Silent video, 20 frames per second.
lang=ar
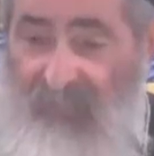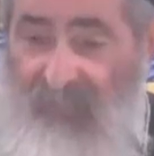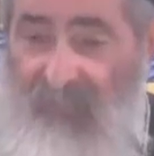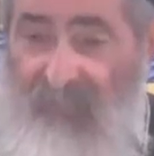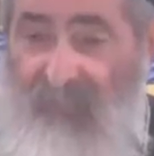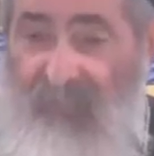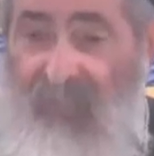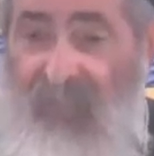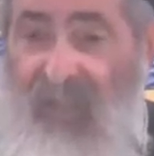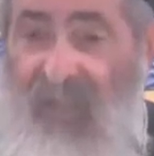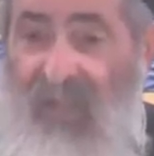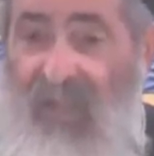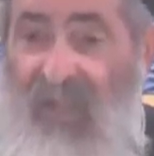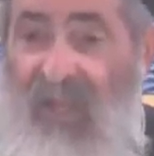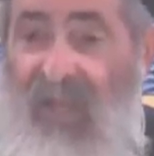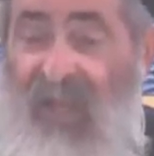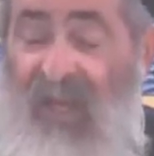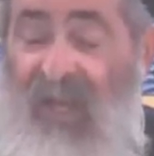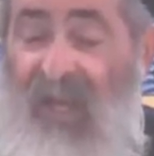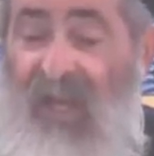قال انه
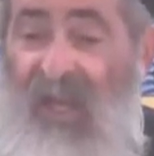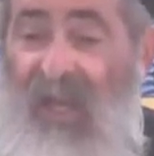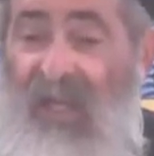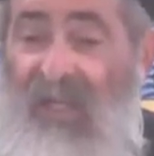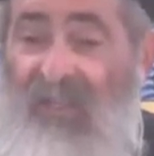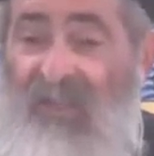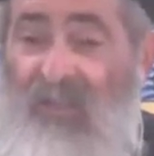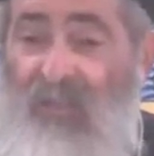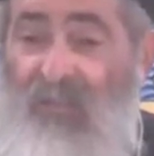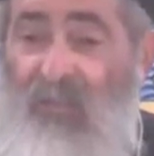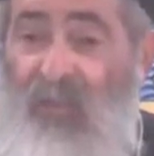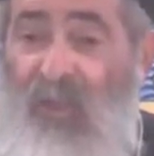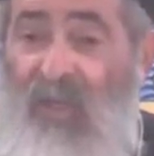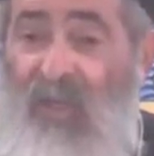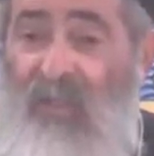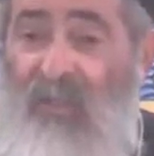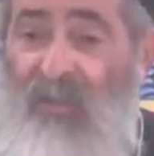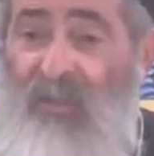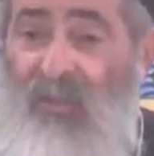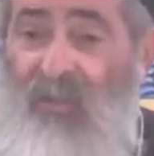مجرد ان هو اعطاهم
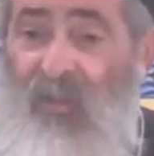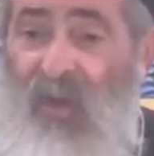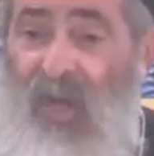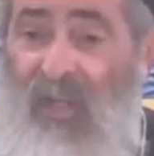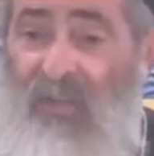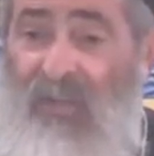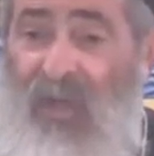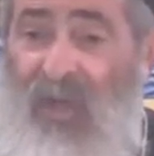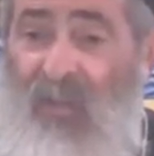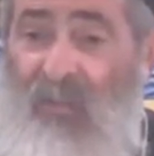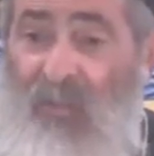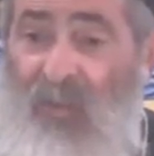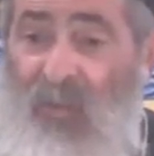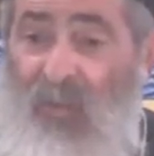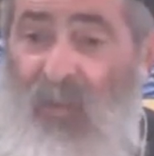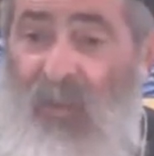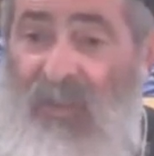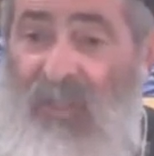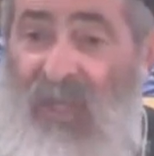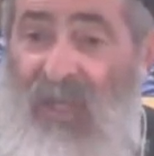قوه ده اثبت ان
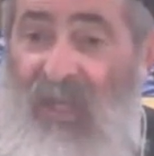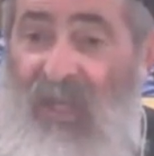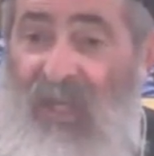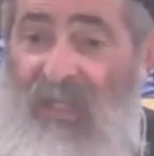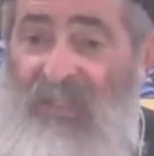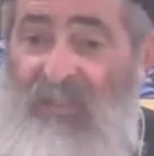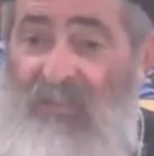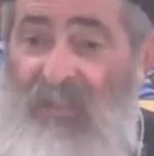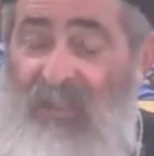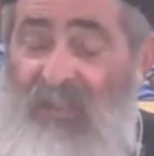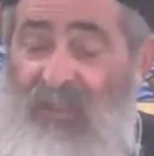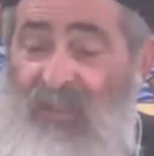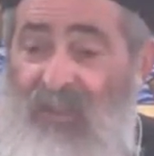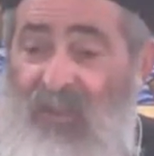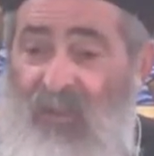هو الاله